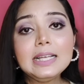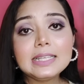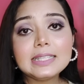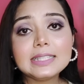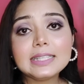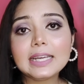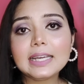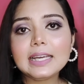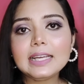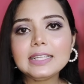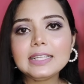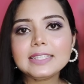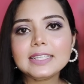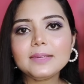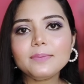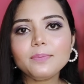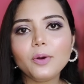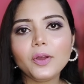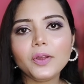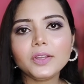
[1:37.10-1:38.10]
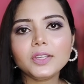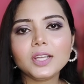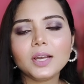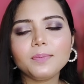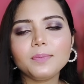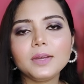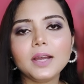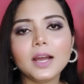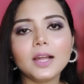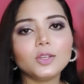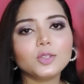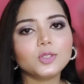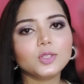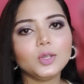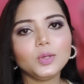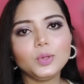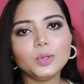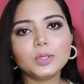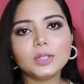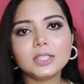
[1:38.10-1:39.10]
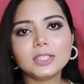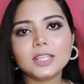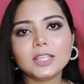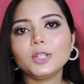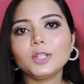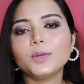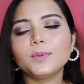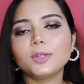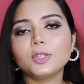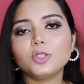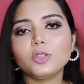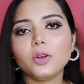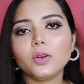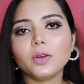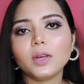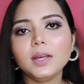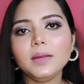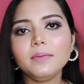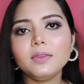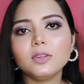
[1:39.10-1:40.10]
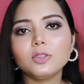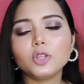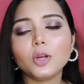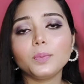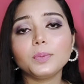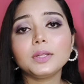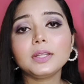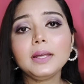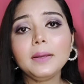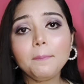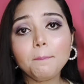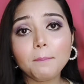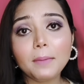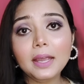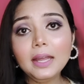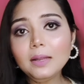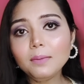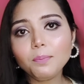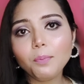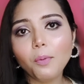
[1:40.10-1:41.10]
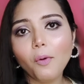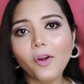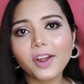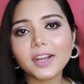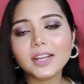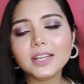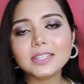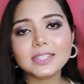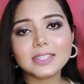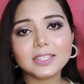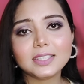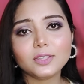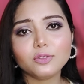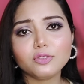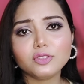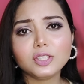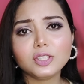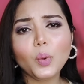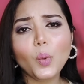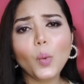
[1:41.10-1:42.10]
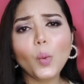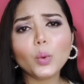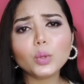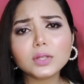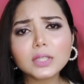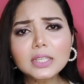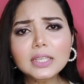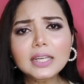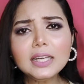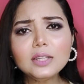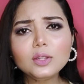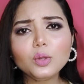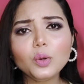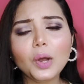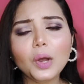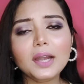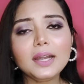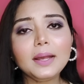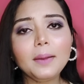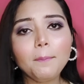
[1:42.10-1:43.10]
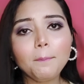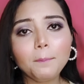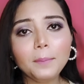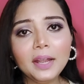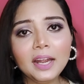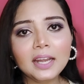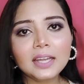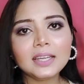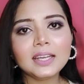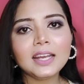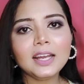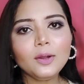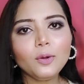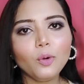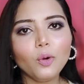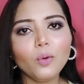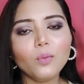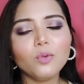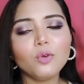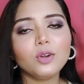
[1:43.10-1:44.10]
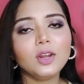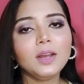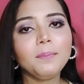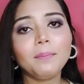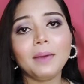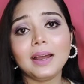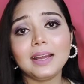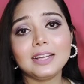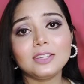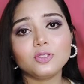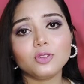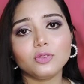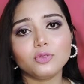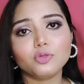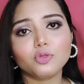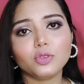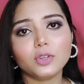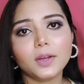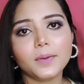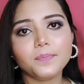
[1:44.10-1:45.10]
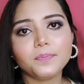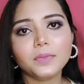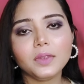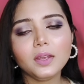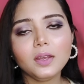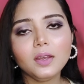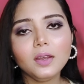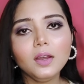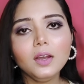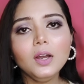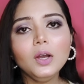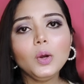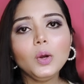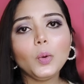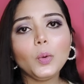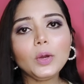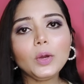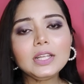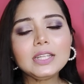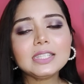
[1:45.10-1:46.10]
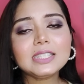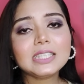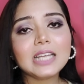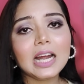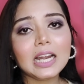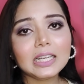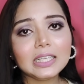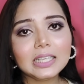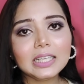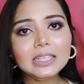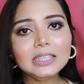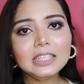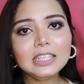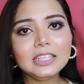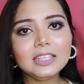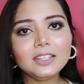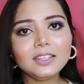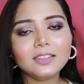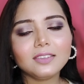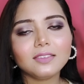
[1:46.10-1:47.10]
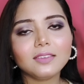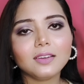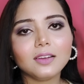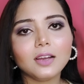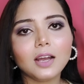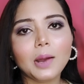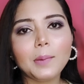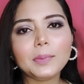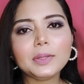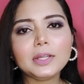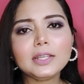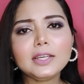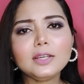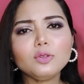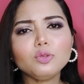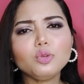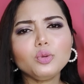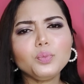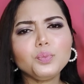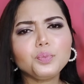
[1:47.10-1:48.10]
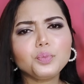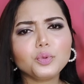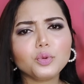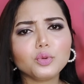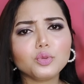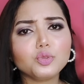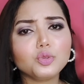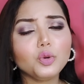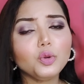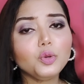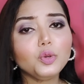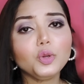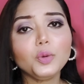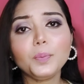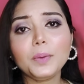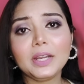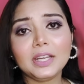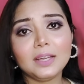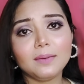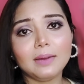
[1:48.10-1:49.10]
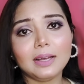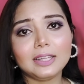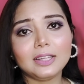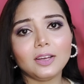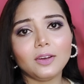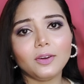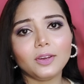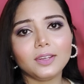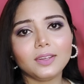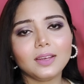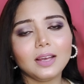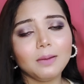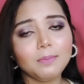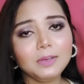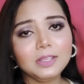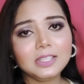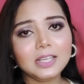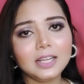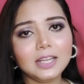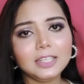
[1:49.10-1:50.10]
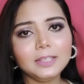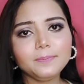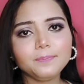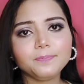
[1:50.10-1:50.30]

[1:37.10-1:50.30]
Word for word: সেকেন্ড যে পয়েন্টটা আমি আলোচনা করতে চাই তোমাদের সঙ্গে সবথেকে মেইন পয়েন্ট সেটা হচ্ছে অতিরিক্ত হারে পেটে কোমরে পায়ে যন্ত্রণা ওই চারটে দিন আমাদের কিন্তু প্রচণ্ড পেটে ব্যথা হয় আমি জানি